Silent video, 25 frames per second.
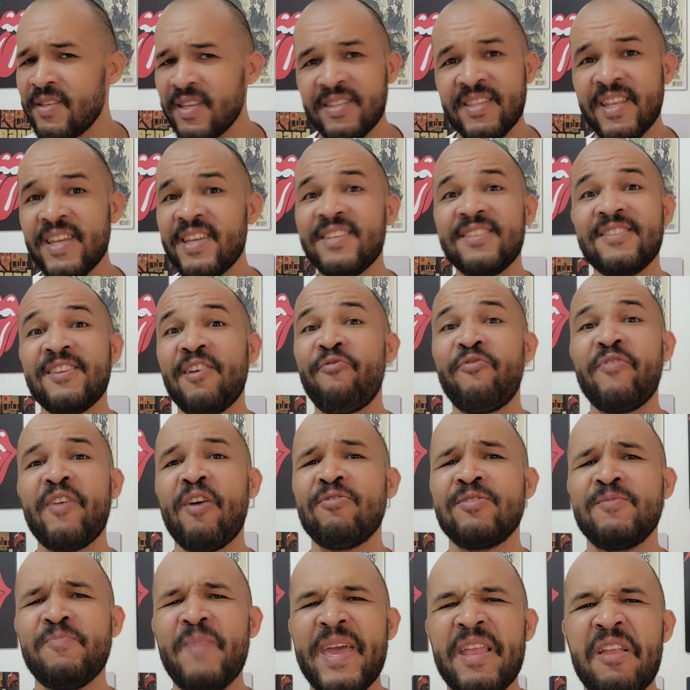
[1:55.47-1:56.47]
você tem que desafiar
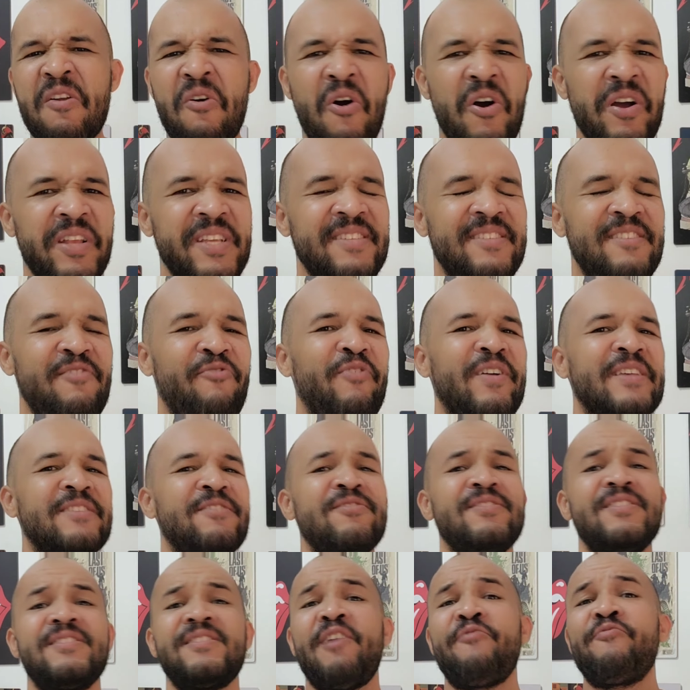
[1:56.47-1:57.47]
os melhores e fazer
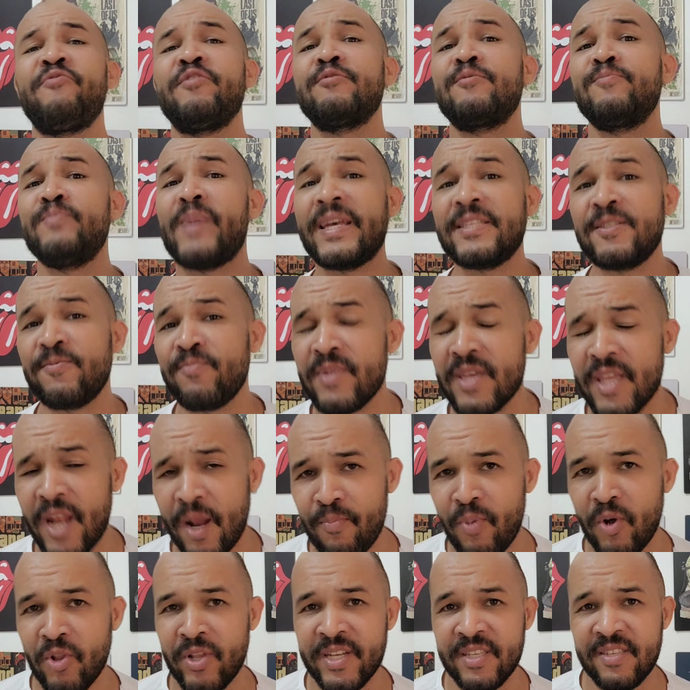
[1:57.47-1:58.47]
os desafios mais
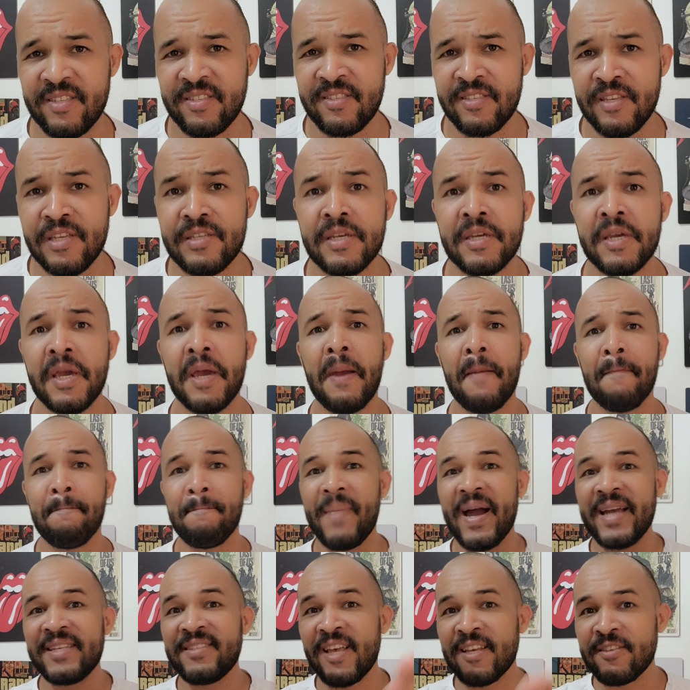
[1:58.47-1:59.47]
mirabolantes, sim.
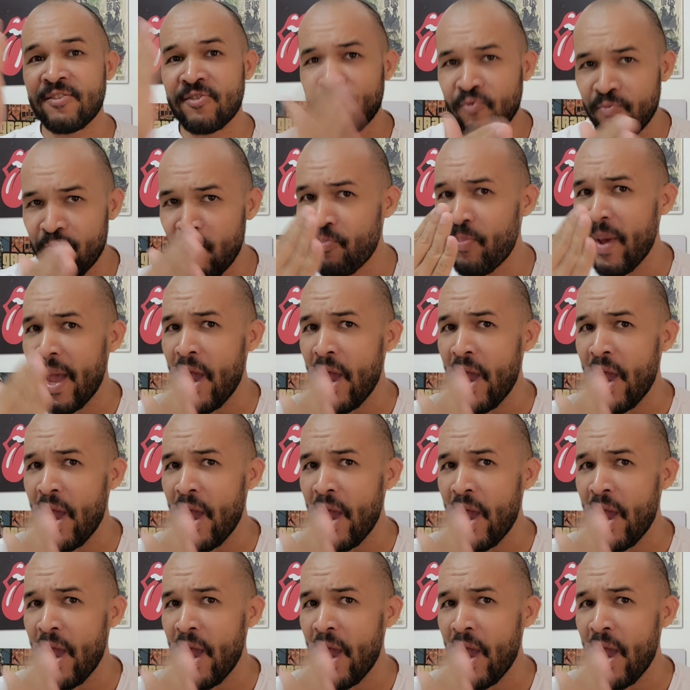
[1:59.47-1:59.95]
Mas assume o